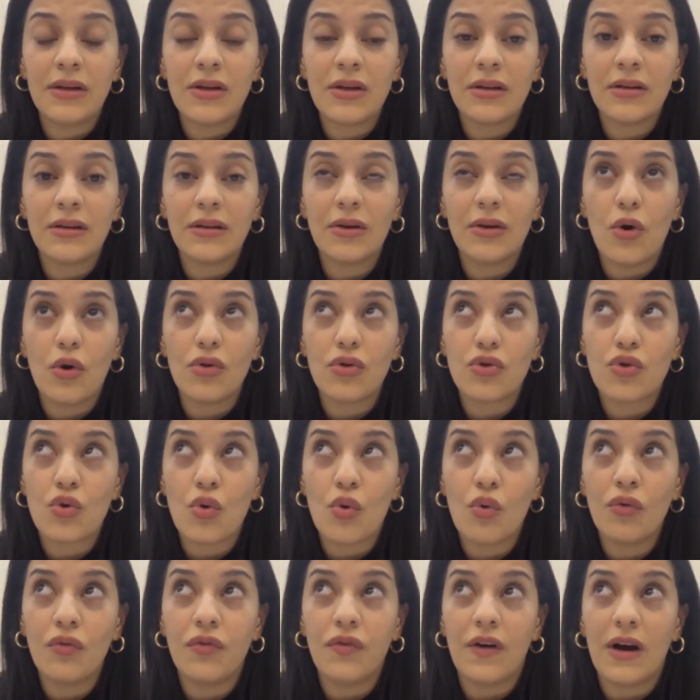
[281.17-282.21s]
E,
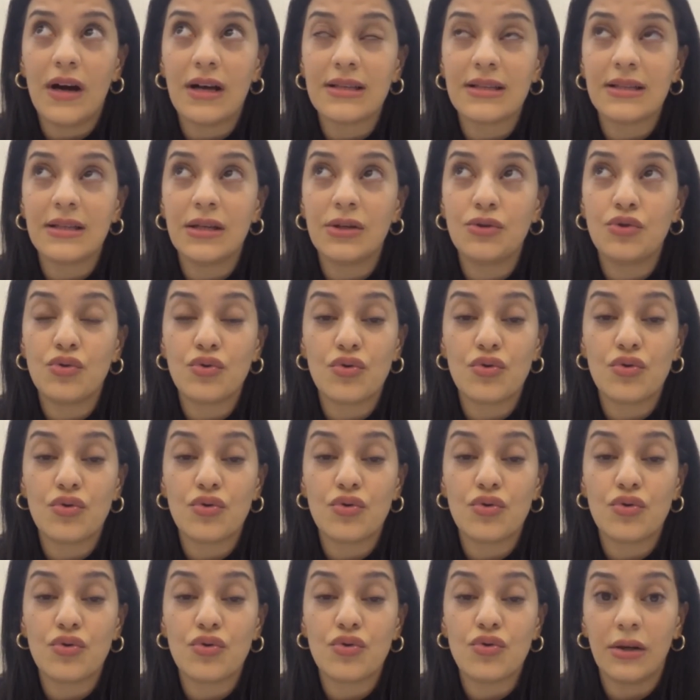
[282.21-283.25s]
çok fazla
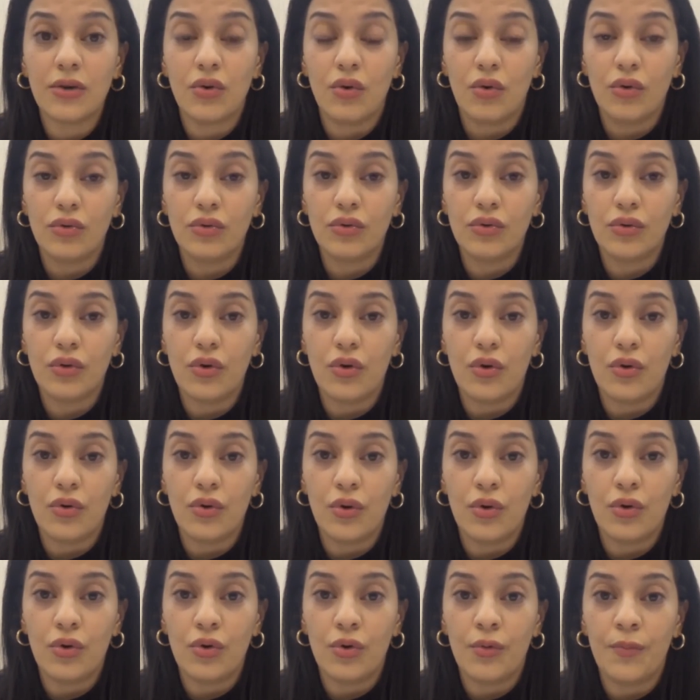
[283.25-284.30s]
Türkçe kaynak olduğunu
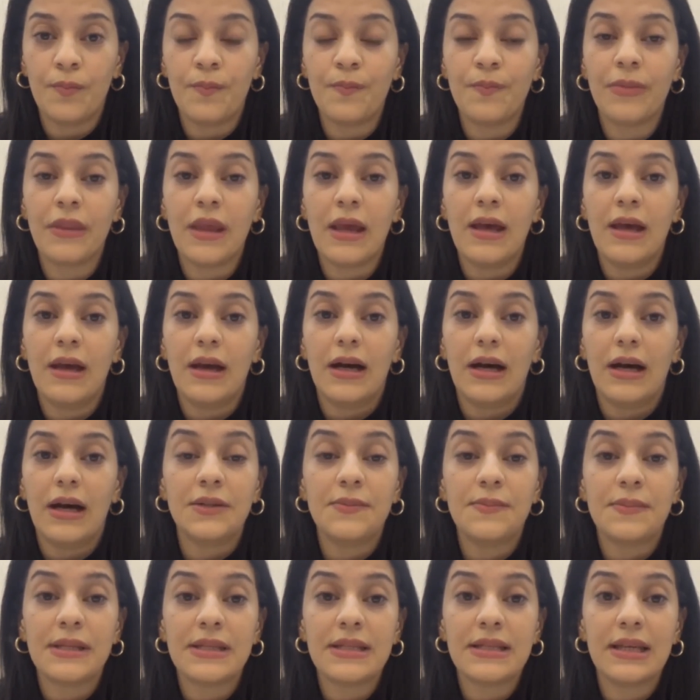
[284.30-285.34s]
görüyorum
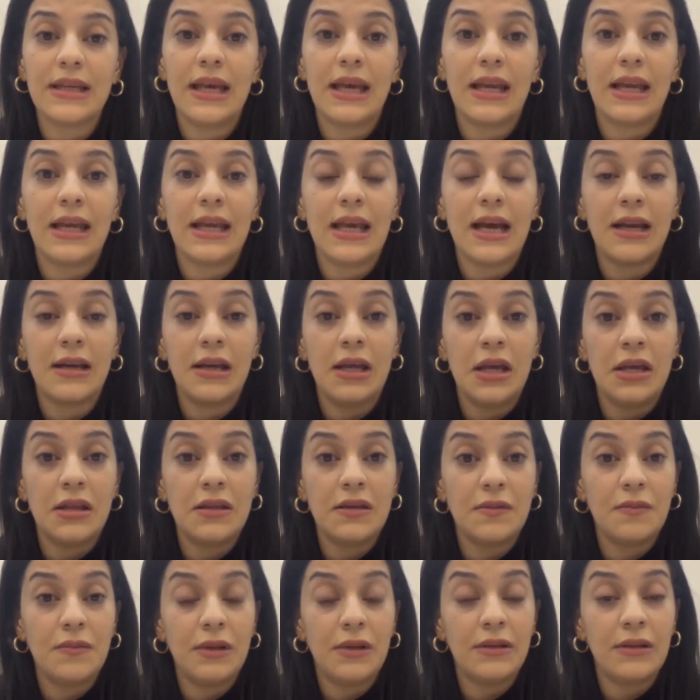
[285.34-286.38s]
alınması gereken
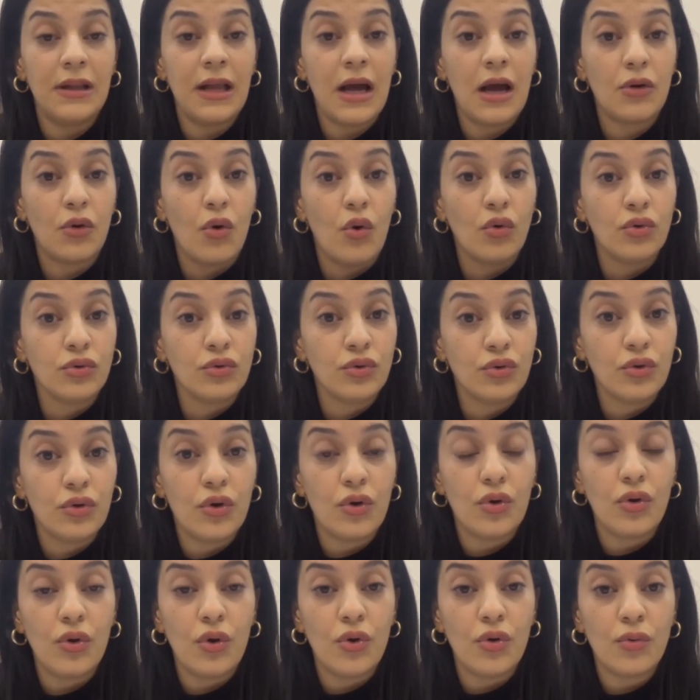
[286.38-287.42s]
eğitimler olduğunu
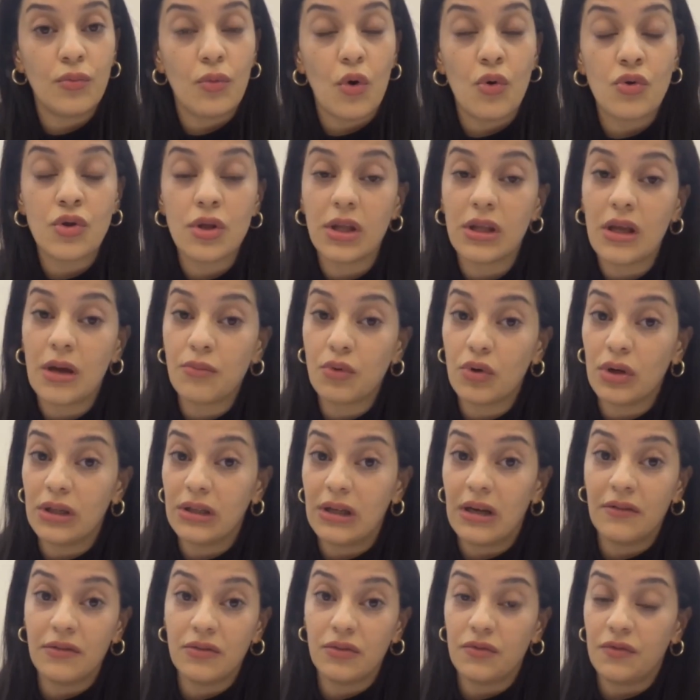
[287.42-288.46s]
görüyorum. Önceden bu
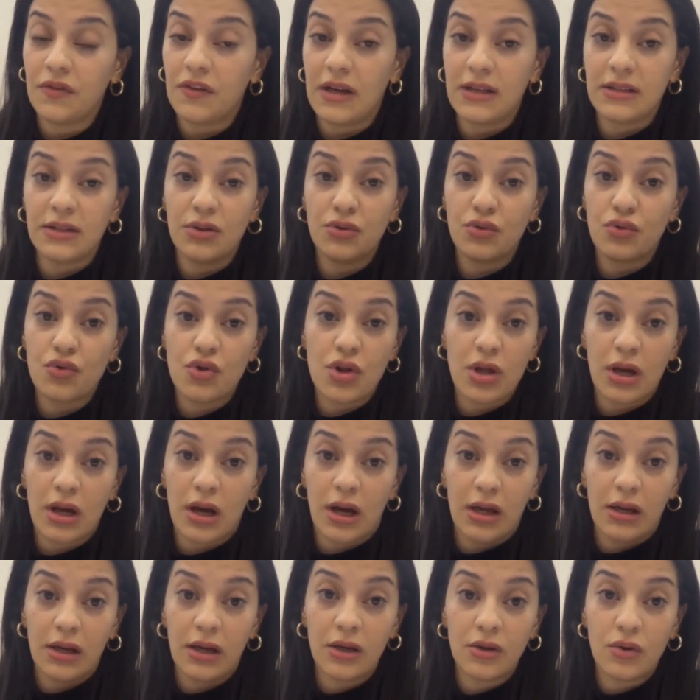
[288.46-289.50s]
kadar fazla Türkçe
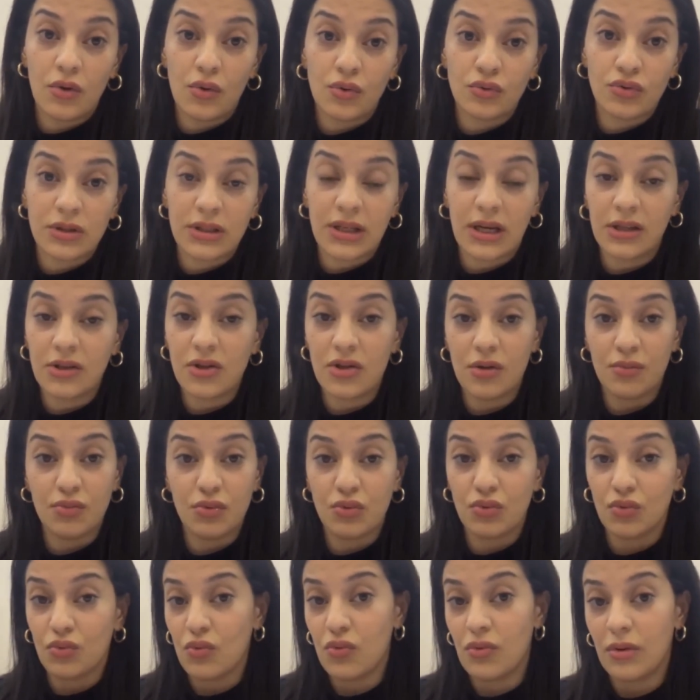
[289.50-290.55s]
kaynak yoktu. Sadece
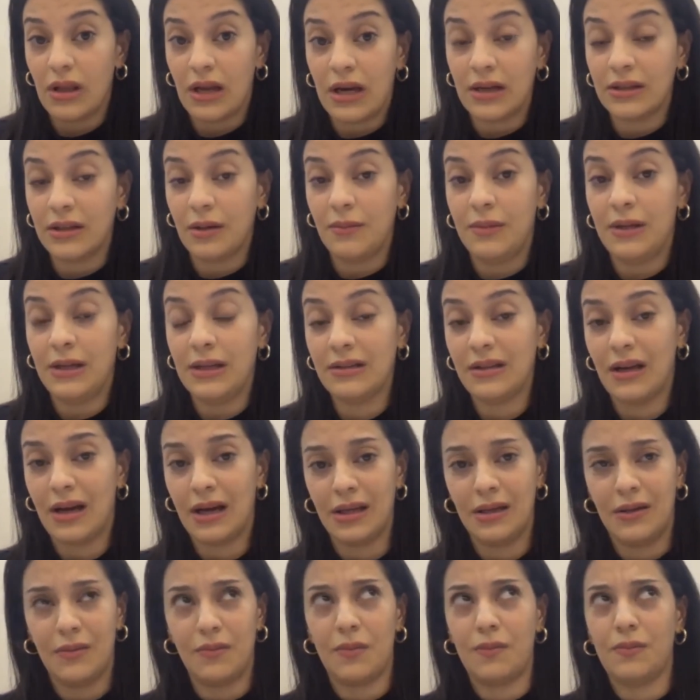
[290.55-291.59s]
bu sunucularda bile
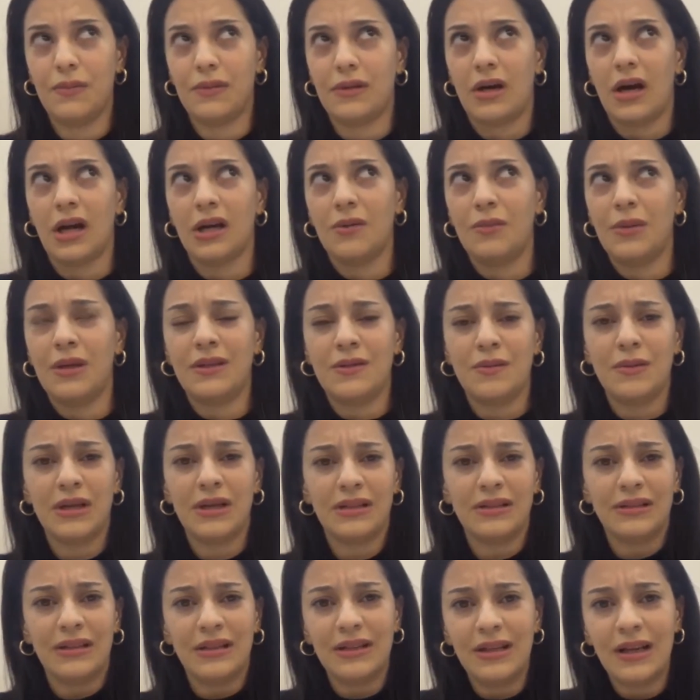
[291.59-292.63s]
takip takip ettiğim
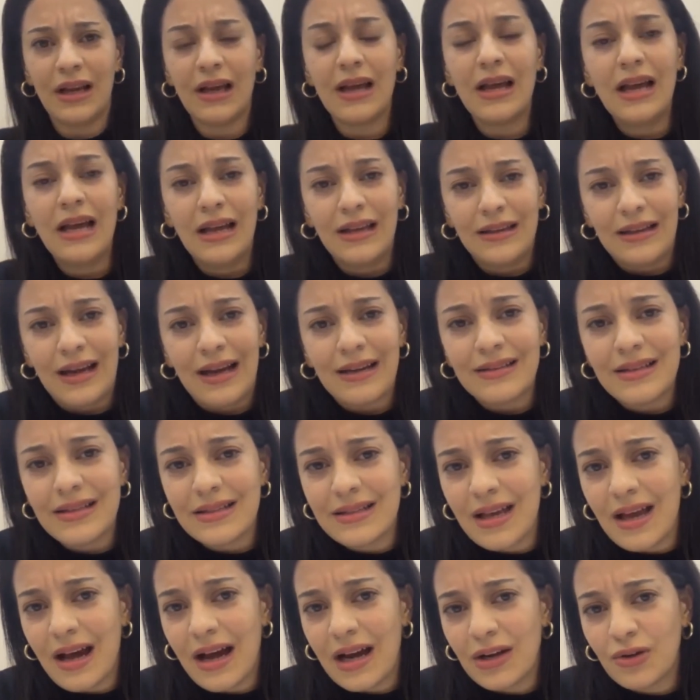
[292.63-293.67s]
kadarıyla
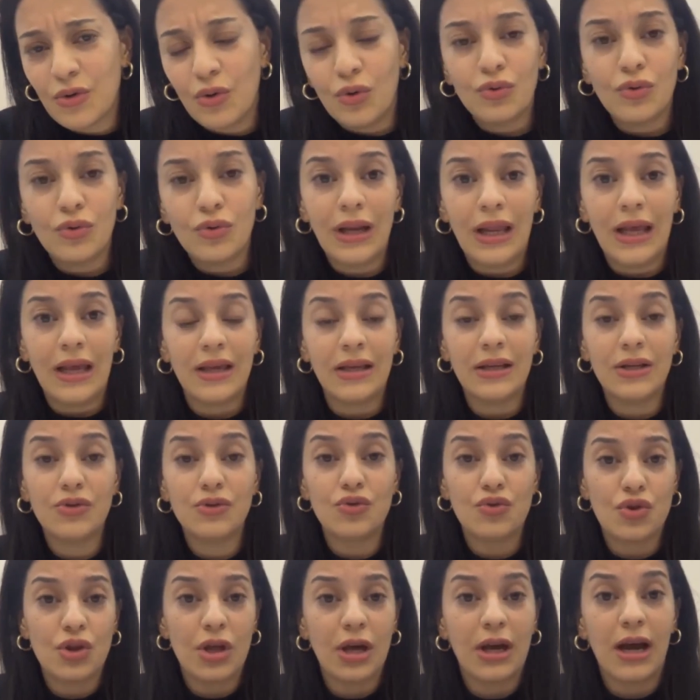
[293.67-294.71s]
neredeyse her konuyla ilgili
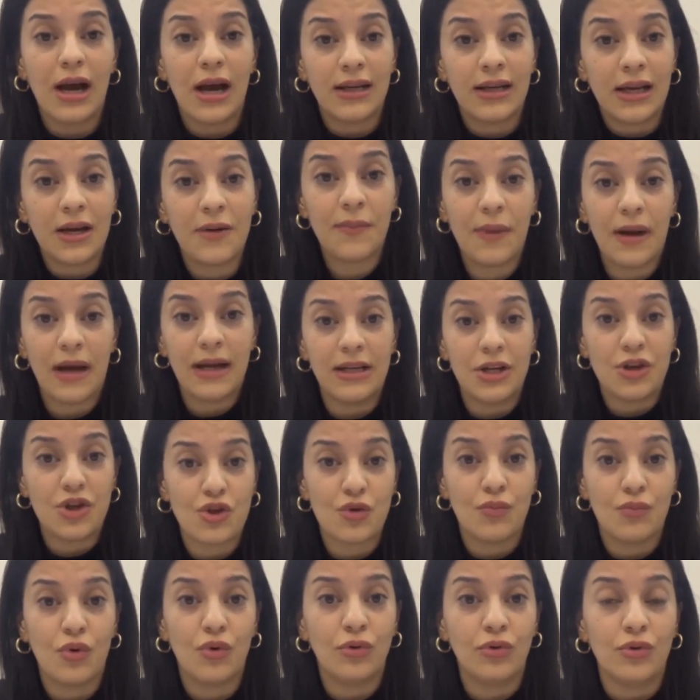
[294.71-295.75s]
Türkçe kaynak
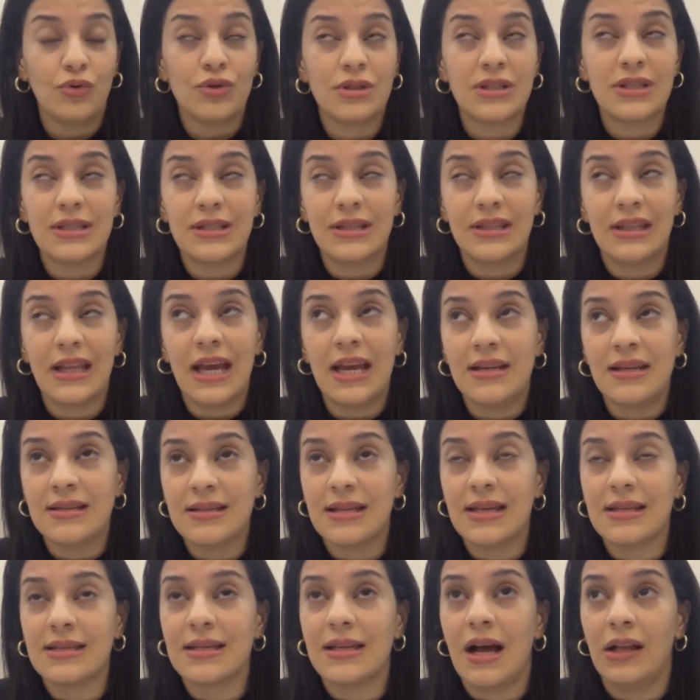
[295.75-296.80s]
paylaşımı oluyor. Sizin de
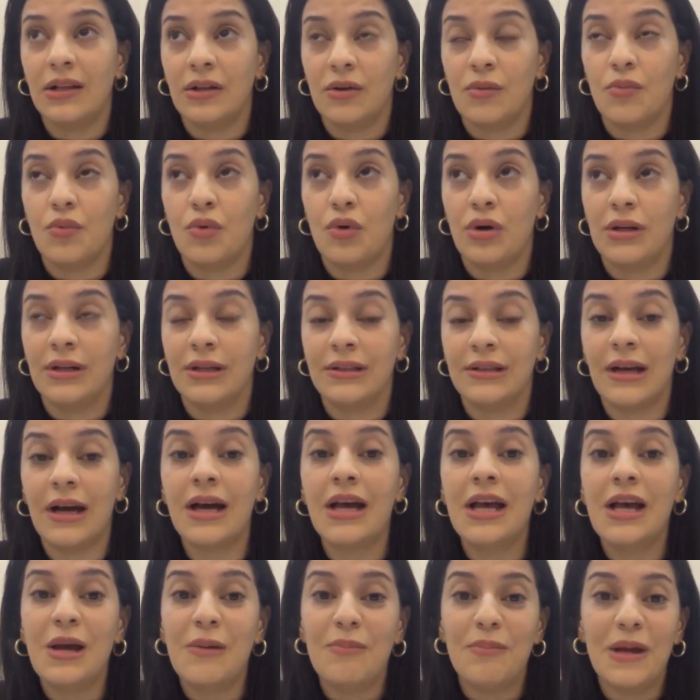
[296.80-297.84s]
elinize sağlık bu arada.
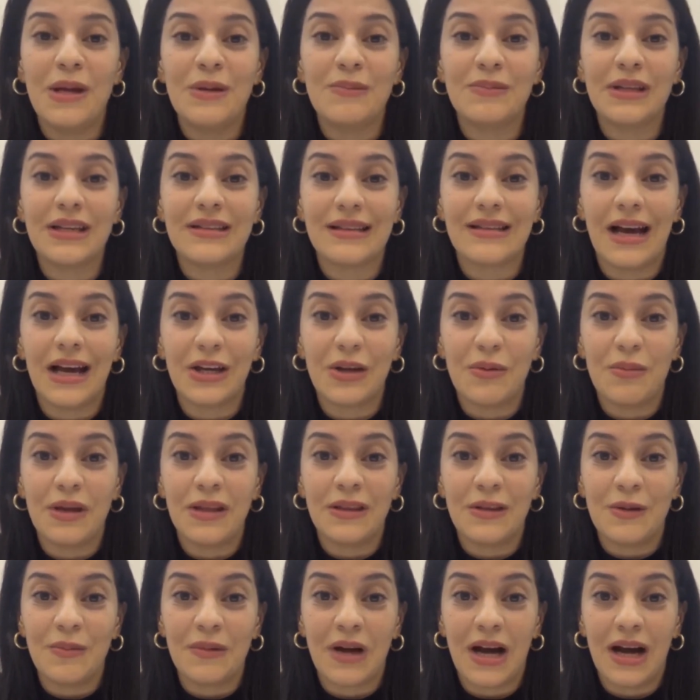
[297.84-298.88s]
Benim de takip
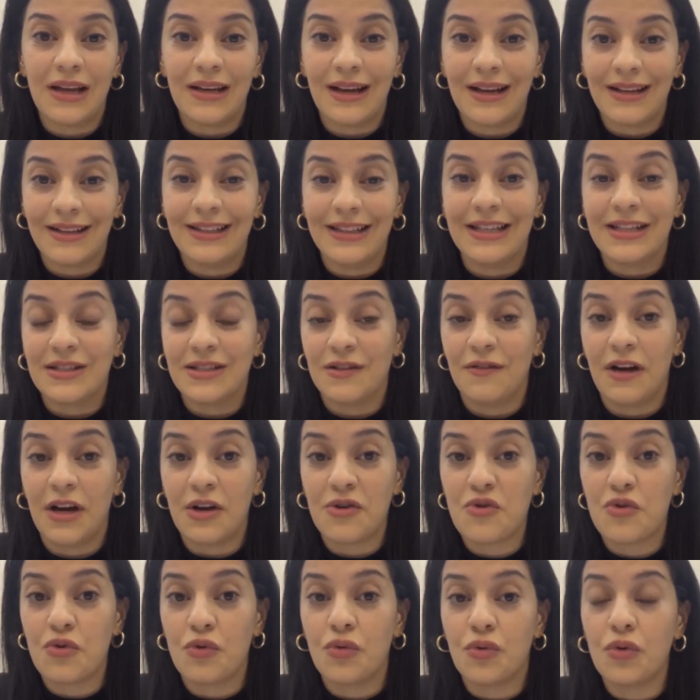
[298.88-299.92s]
ettiğim kaynaklarınız
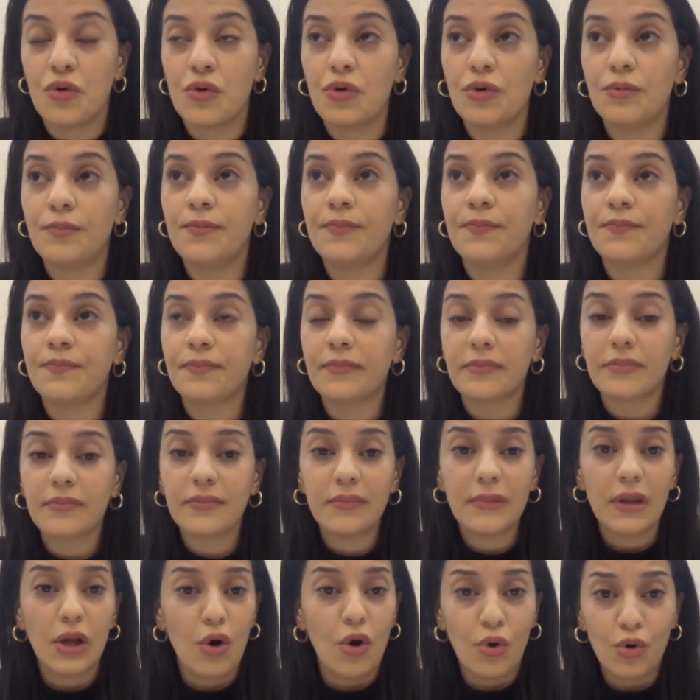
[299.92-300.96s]
var çünkü.
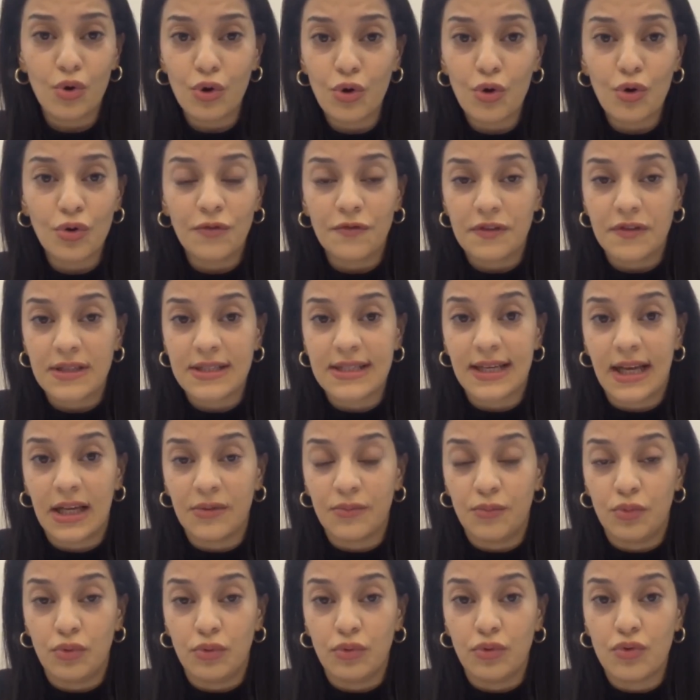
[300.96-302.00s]
Okuyorum
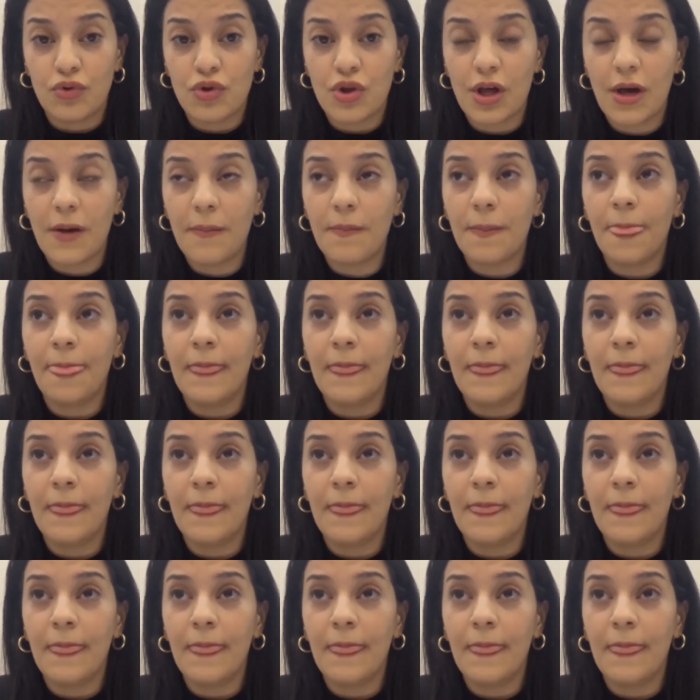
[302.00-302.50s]
fırsat buldukça.